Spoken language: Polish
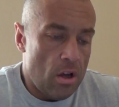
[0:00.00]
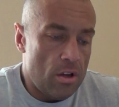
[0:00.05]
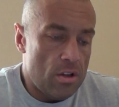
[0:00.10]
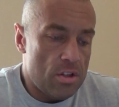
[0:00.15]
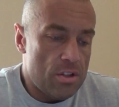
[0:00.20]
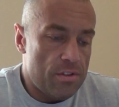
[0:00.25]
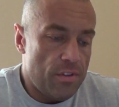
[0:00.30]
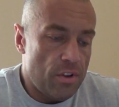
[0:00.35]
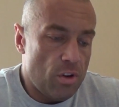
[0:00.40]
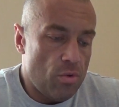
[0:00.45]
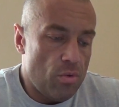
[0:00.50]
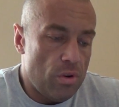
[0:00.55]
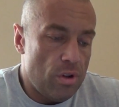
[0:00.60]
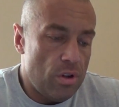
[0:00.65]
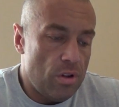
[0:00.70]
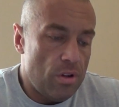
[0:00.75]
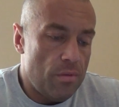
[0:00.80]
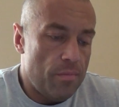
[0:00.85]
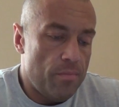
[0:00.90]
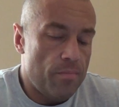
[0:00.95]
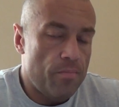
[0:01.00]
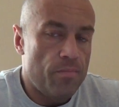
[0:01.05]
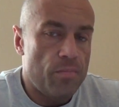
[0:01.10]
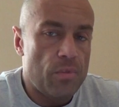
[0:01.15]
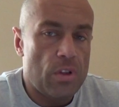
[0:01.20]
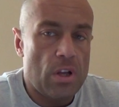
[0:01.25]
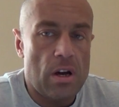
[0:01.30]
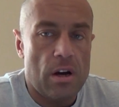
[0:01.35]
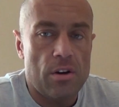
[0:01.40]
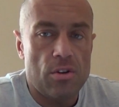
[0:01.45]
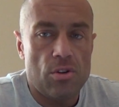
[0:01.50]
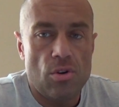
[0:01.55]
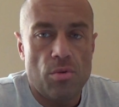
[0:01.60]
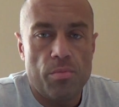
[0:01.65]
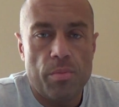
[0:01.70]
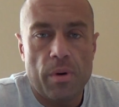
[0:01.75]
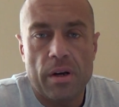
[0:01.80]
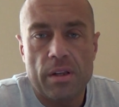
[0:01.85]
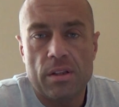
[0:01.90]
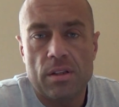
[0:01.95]
zwykły mm, cardio
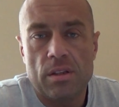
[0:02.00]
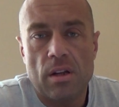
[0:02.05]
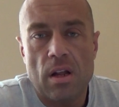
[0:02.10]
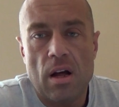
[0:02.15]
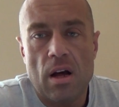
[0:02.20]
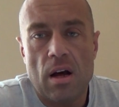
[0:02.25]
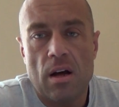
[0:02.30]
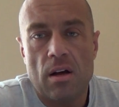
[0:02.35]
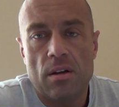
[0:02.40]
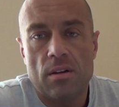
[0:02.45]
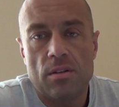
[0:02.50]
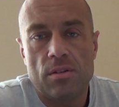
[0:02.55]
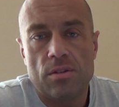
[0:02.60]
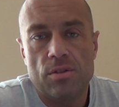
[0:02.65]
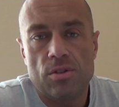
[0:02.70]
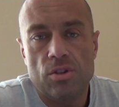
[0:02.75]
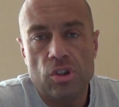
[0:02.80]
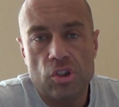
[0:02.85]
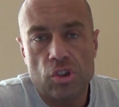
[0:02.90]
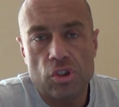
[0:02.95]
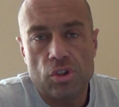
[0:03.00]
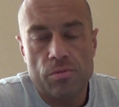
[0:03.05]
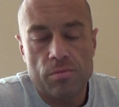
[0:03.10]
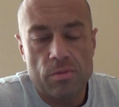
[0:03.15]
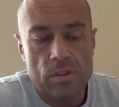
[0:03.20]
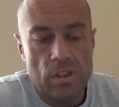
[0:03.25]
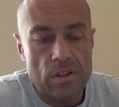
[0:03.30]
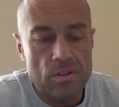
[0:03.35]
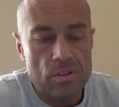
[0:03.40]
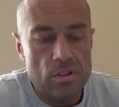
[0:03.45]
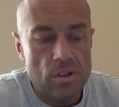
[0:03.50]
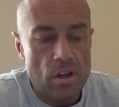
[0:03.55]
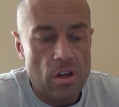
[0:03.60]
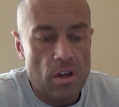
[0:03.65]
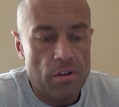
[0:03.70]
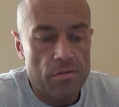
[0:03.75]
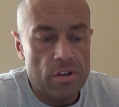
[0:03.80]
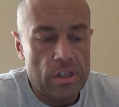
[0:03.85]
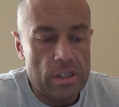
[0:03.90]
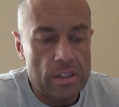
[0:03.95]
oparty na niższym
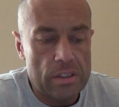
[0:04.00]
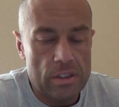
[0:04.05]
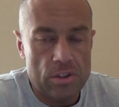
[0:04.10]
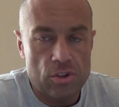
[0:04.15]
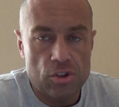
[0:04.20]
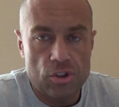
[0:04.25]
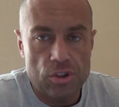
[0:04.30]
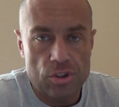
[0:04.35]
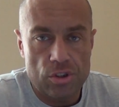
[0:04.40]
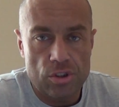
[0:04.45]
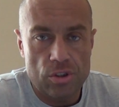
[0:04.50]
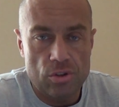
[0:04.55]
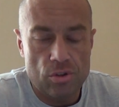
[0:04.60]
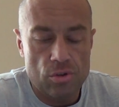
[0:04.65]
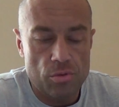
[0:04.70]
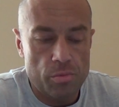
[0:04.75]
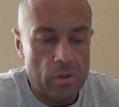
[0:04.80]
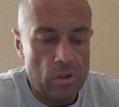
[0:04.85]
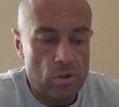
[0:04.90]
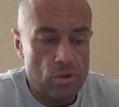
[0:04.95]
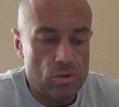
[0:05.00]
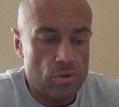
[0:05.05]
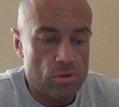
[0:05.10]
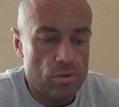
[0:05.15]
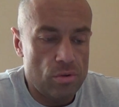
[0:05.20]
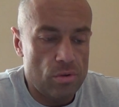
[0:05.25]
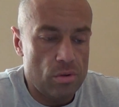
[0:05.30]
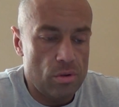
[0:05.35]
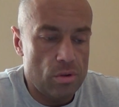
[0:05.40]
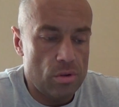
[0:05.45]
tętnie w granicach 65%